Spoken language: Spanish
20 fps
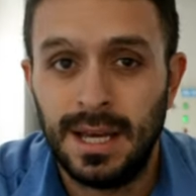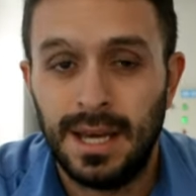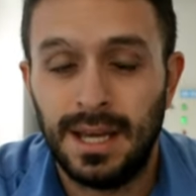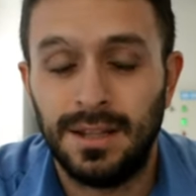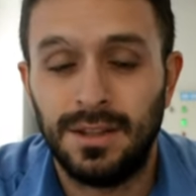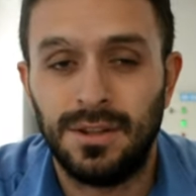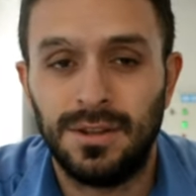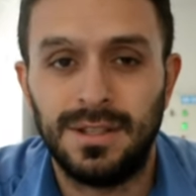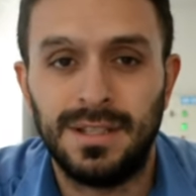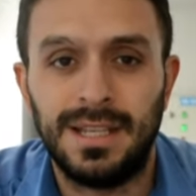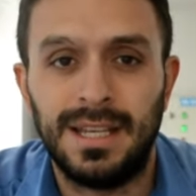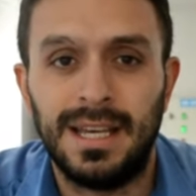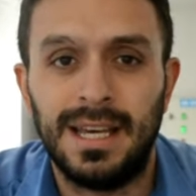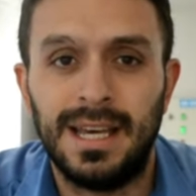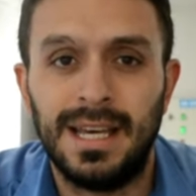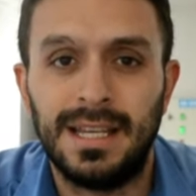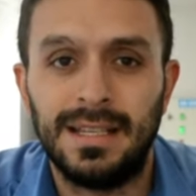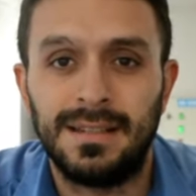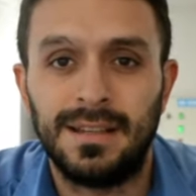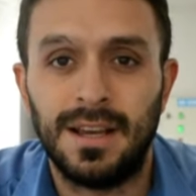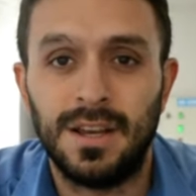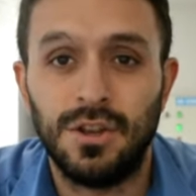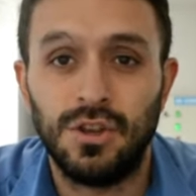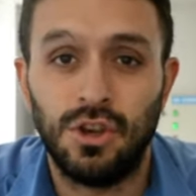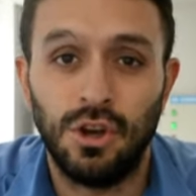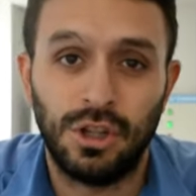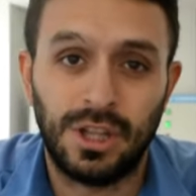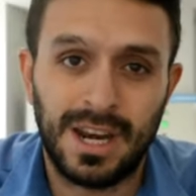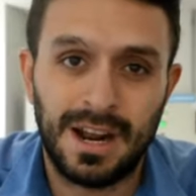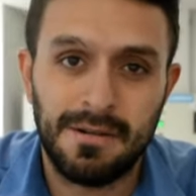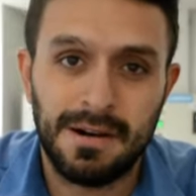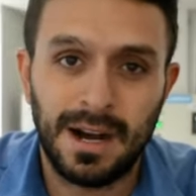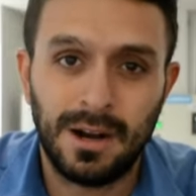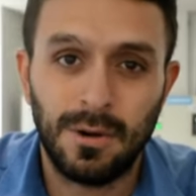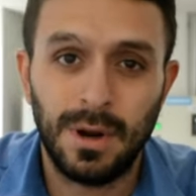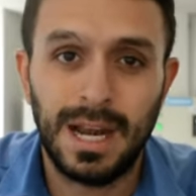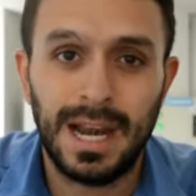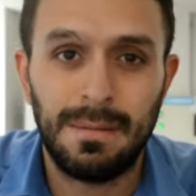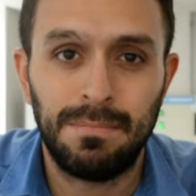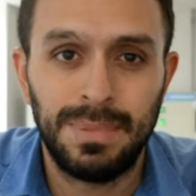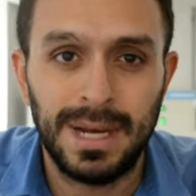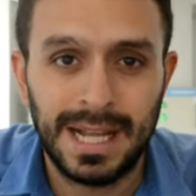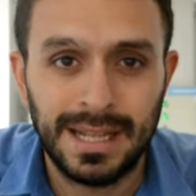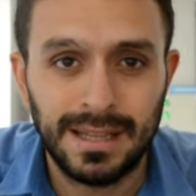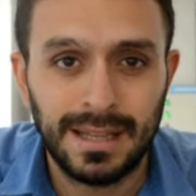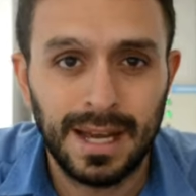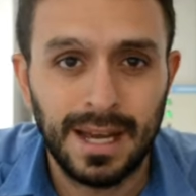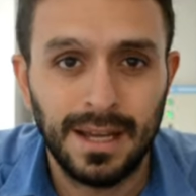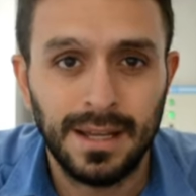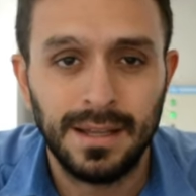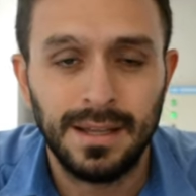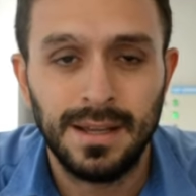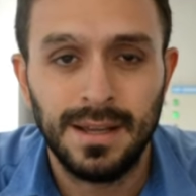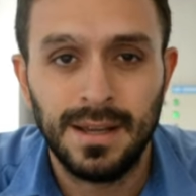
Entonces yo trabajo en la planta